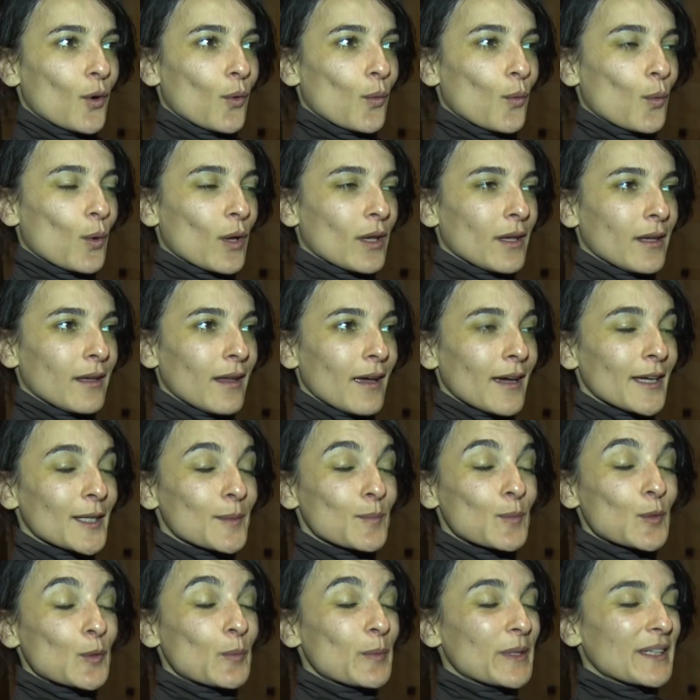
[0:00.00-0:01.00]
والله
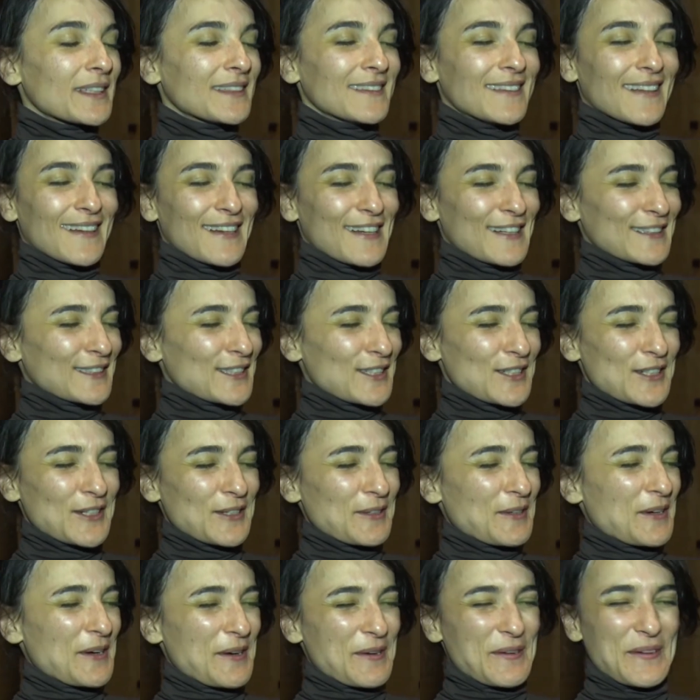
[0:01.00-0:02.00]
مو بإيدنا هذا
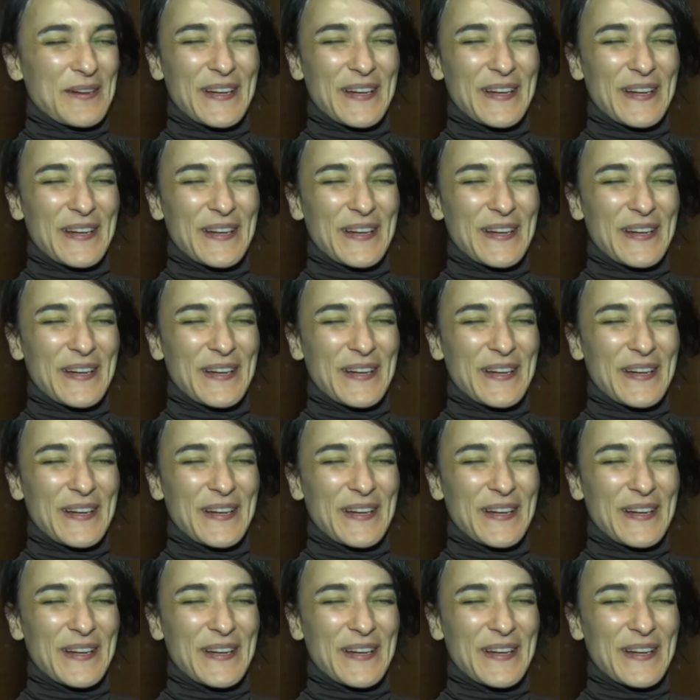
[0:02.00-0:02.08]
الجواب،